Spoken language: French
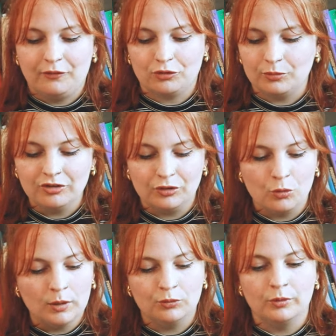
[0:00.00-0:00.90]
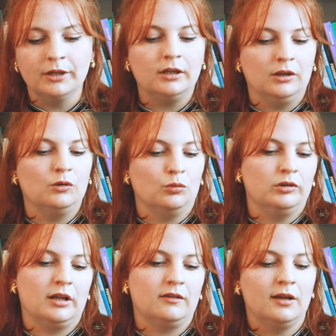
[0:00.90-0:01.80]
Franchement, j'ai trop adoré et
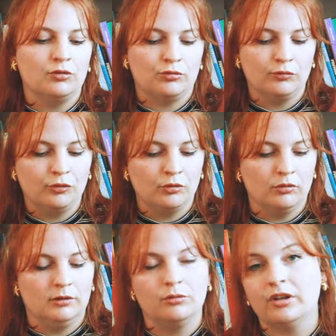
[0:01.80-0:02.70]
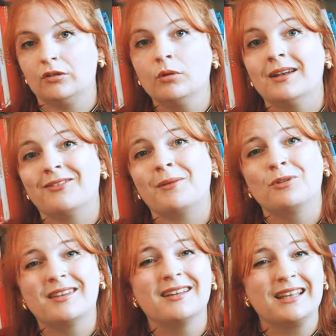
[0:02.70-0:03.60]
au-delà de ça, je trouve que l'illustration elle est
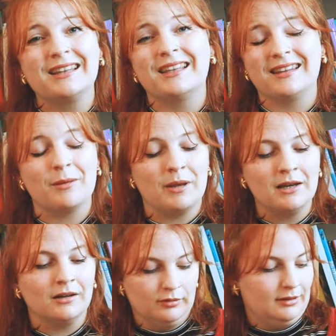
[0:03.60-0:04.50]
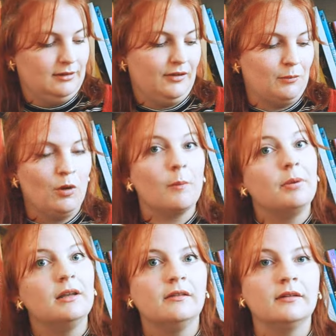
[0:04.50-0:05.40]
vraiment très très très très belle. C'était vraiment un
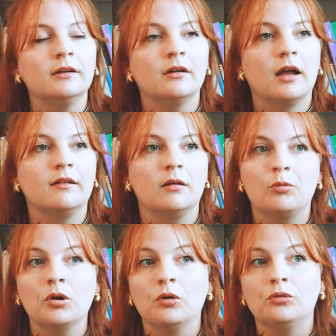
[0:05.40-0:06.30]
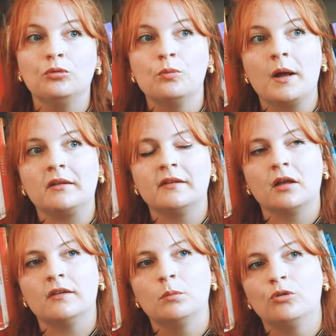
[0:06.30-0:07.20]
plaisir à tel point que du coup, bah, c'est
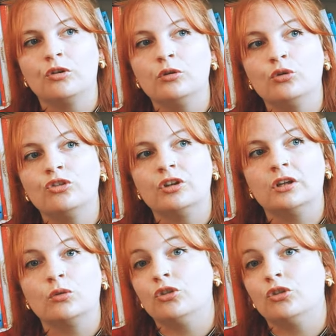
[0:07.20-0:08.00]
un des puzzles que j'ai